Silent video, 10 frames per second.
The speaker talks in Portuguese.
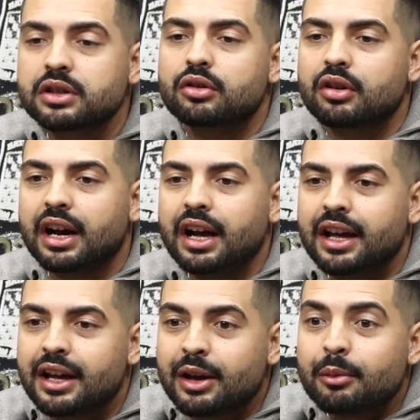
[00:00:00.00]
você trocar.
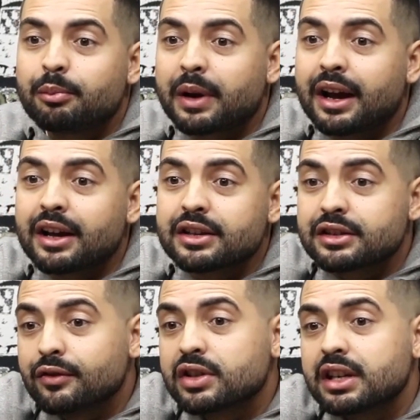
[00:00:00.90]
Sim. Para
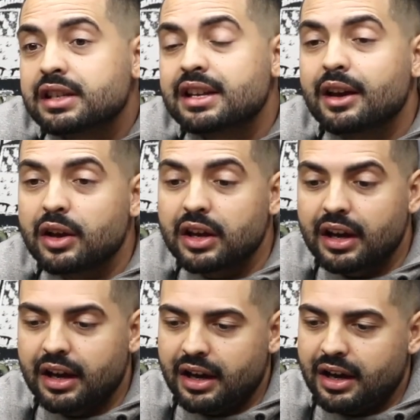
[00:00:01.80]
se você quiser
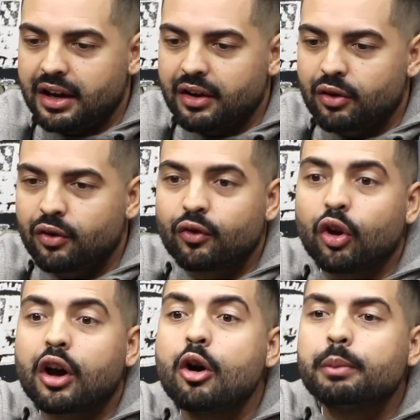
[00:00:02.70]
é, é,
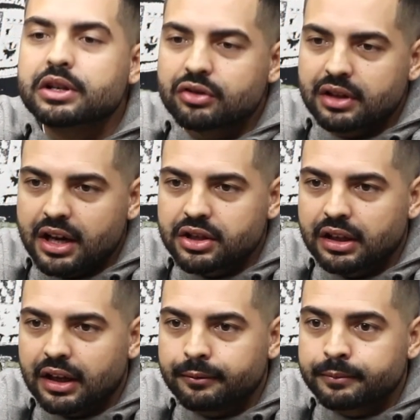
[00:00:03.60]
colocar um
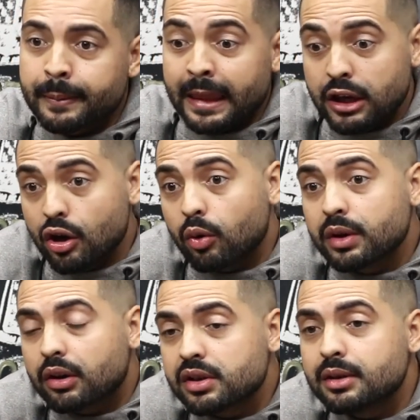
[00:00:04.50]
personagem lá. E olha
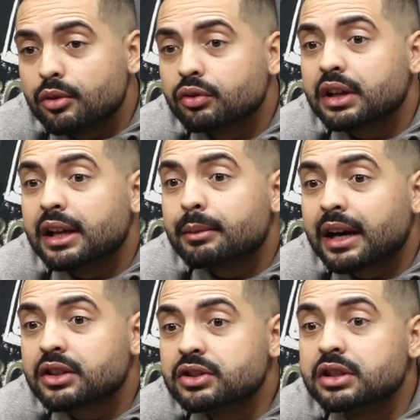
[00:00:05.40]
quanta coisa boa o
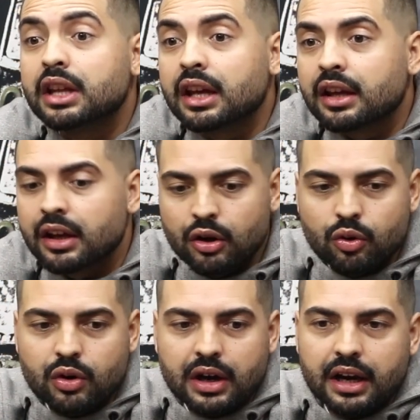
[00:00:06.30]
telemarketing tem.
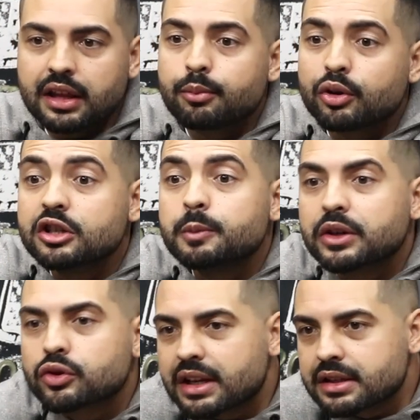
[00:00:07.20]
O cara tem poder de
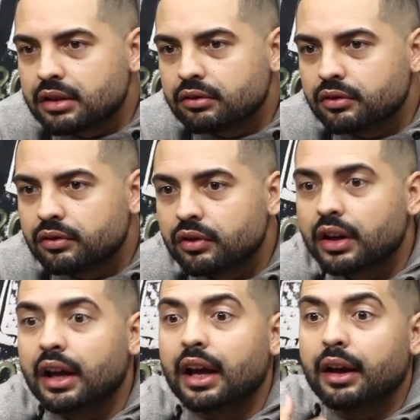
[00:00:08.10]
persuasão,
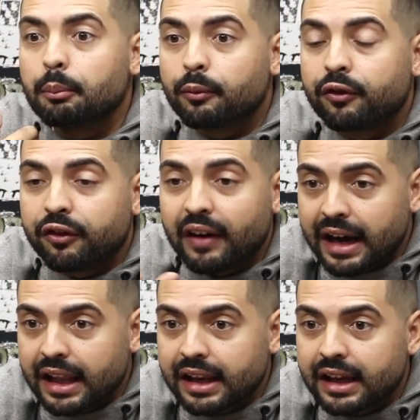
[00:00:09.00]

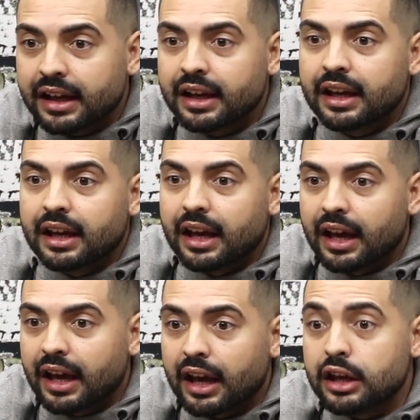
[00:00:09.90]
fala,
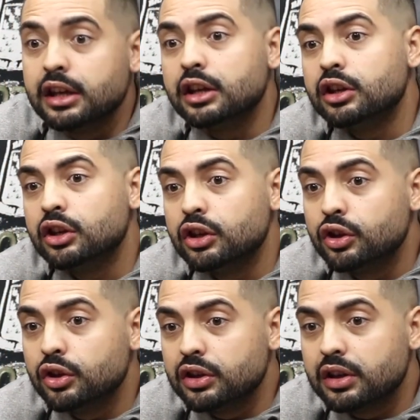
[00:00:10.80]
é, e, e,